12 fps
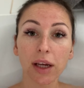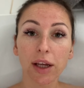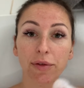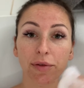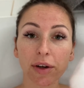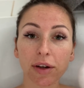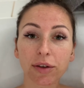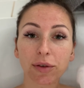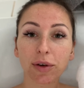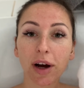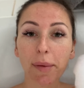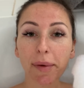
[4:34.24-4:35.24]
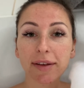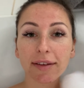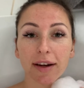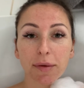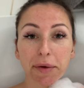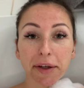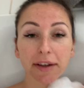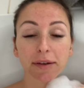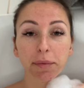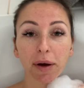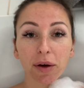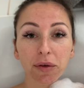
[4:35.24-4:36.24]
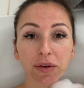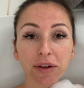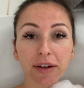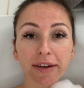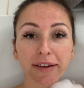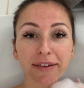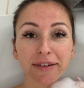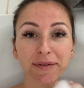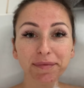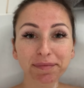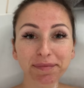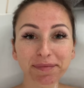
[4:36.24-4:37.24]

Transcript: Ich finde, so kann man seine Mittagspause genießen.